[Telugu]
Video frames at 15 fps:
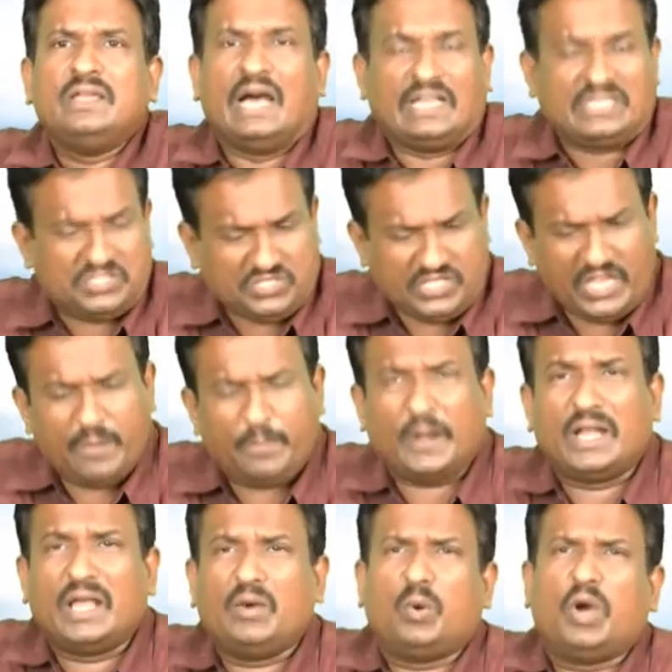
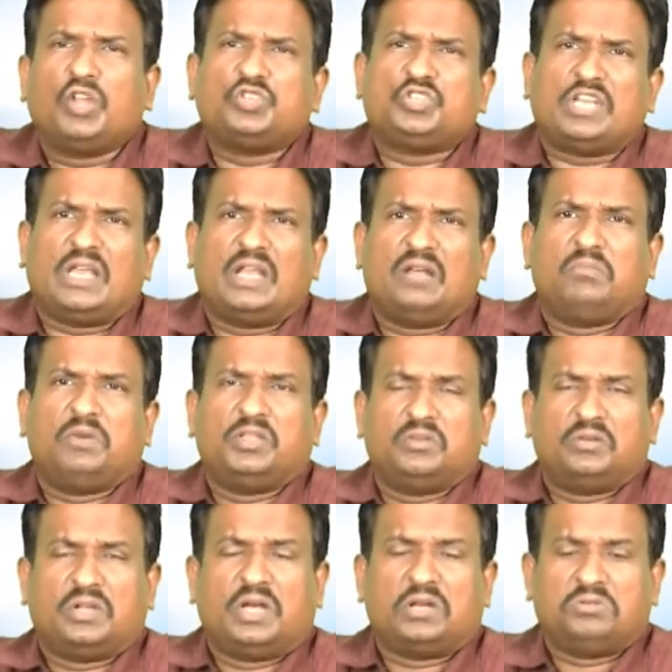అతిశయపడే వాళ్ళు చాలామంది
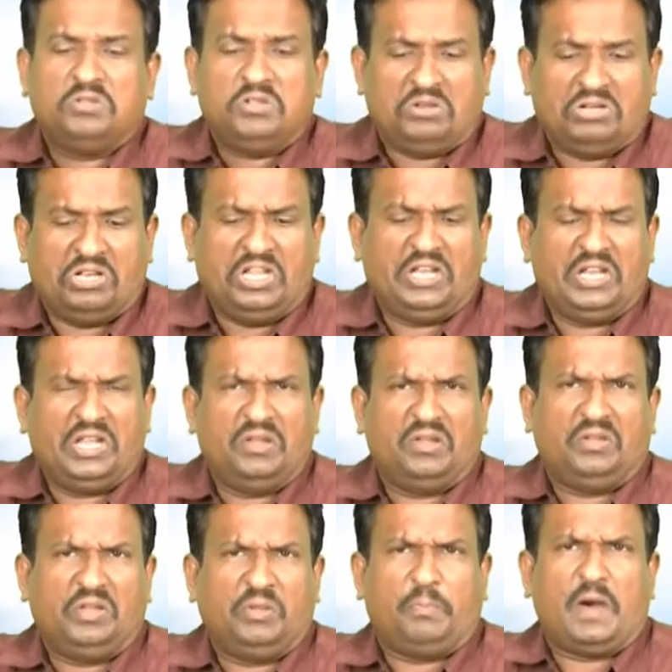ఉన్నారు నేనే
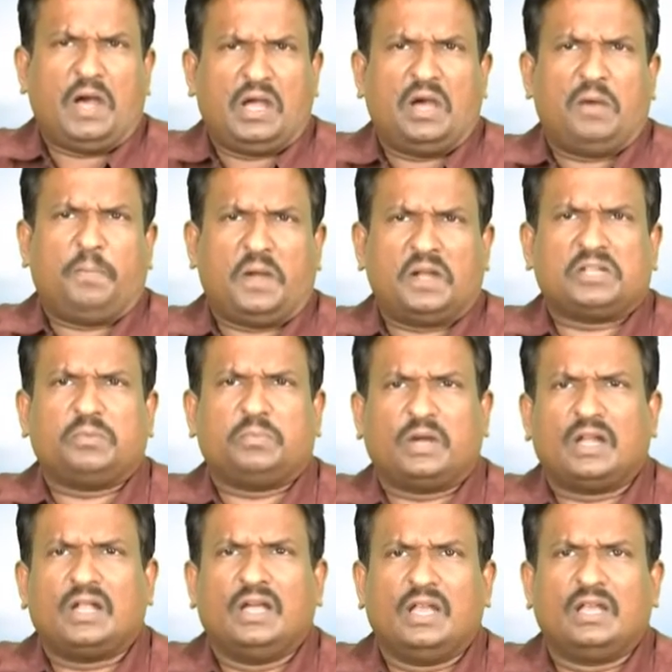బాగా పాట
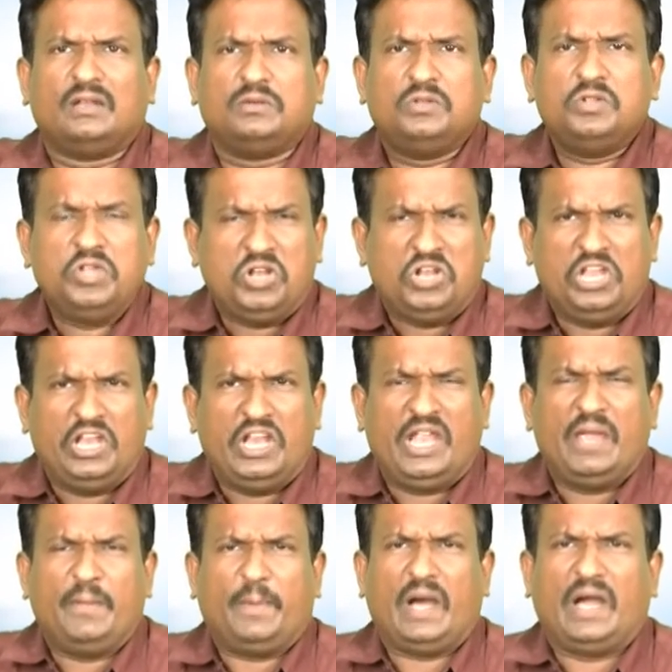పాడగలను నేనే
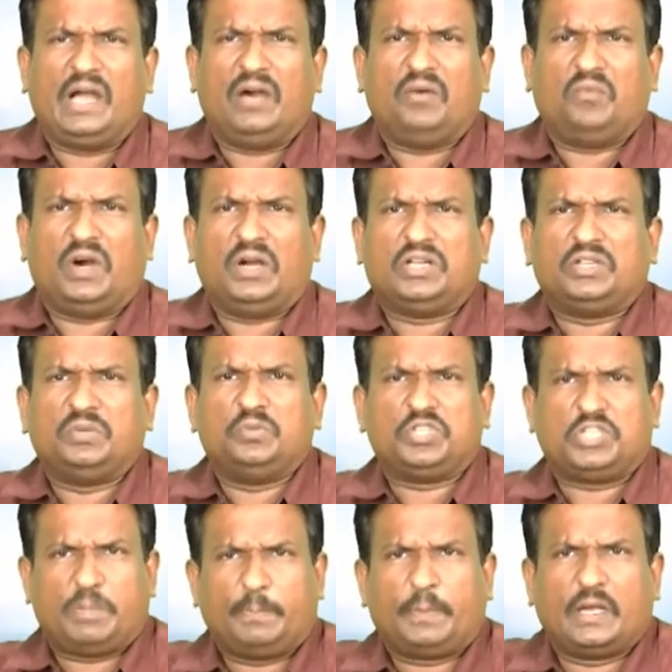బాగా వాక్యం
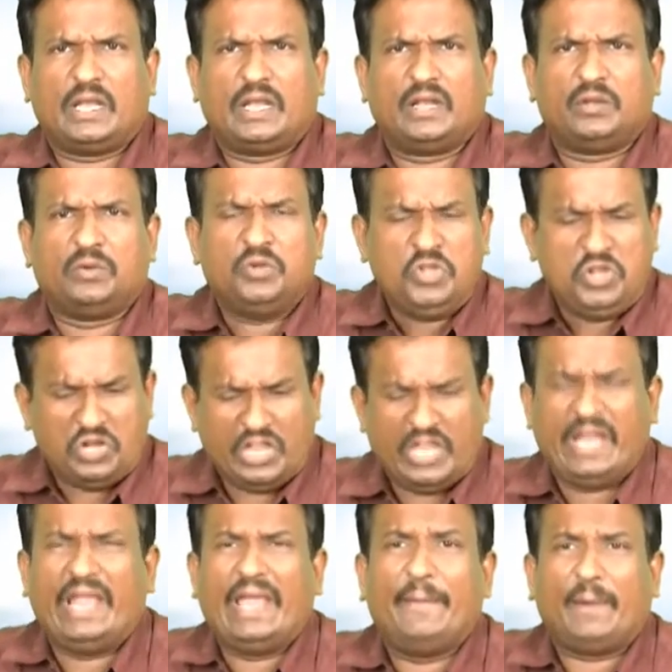చెప్పగలను
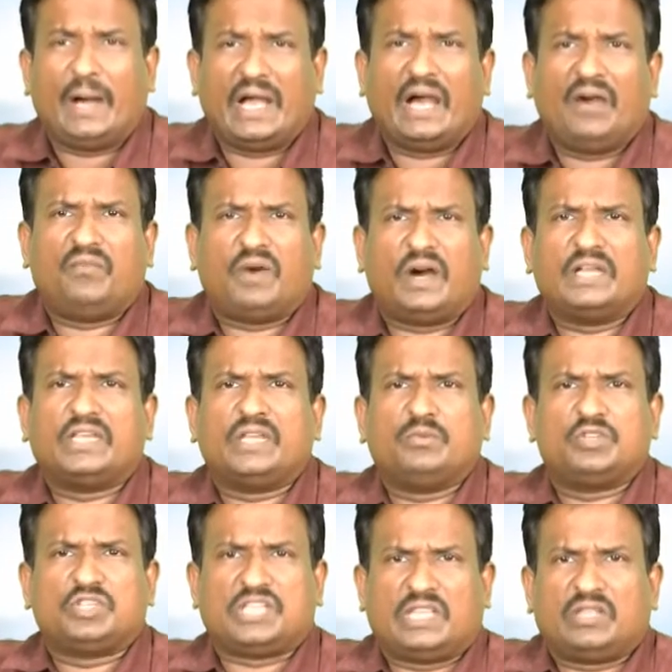నేనే బాగా వాక్యం
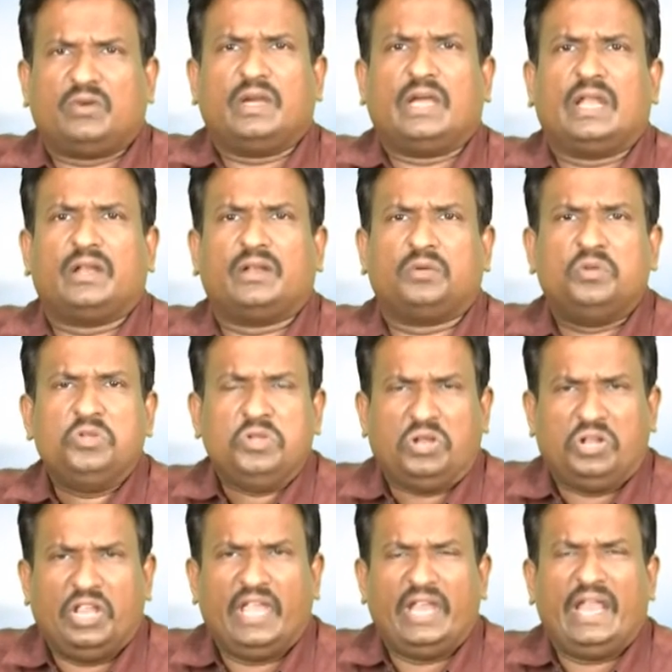చదవగలను
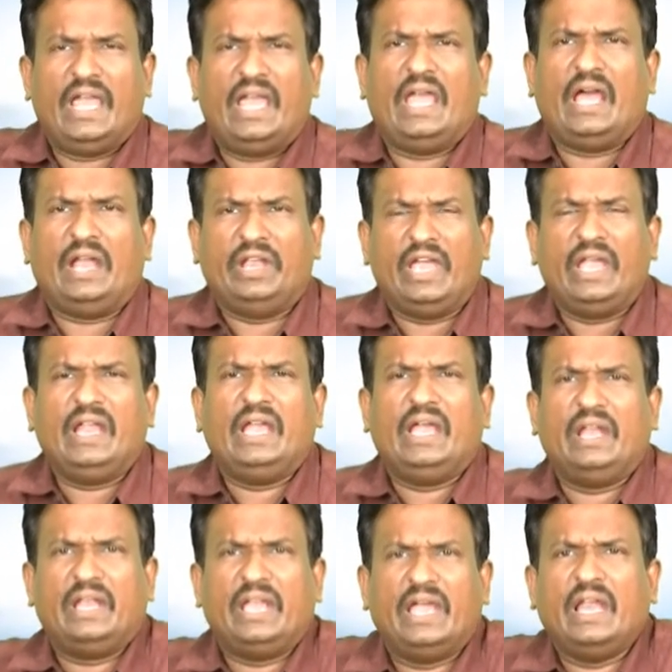నేనే నేనే
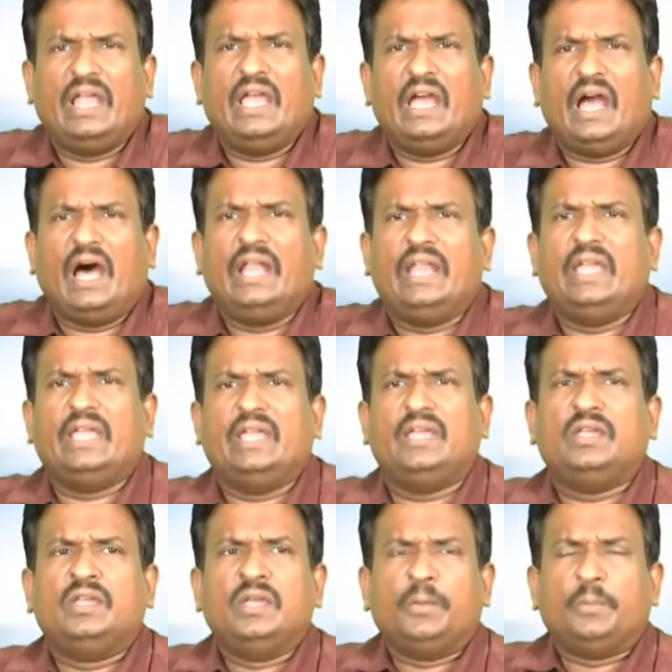నేనే అని
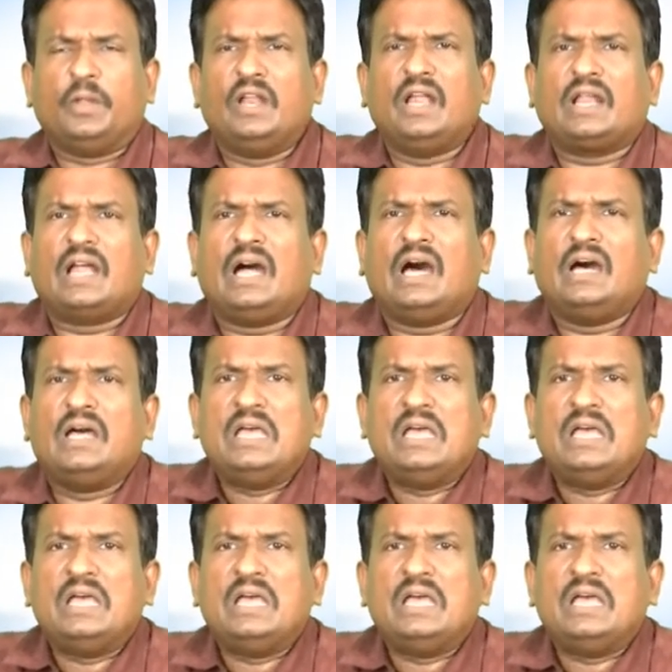పిల్లరా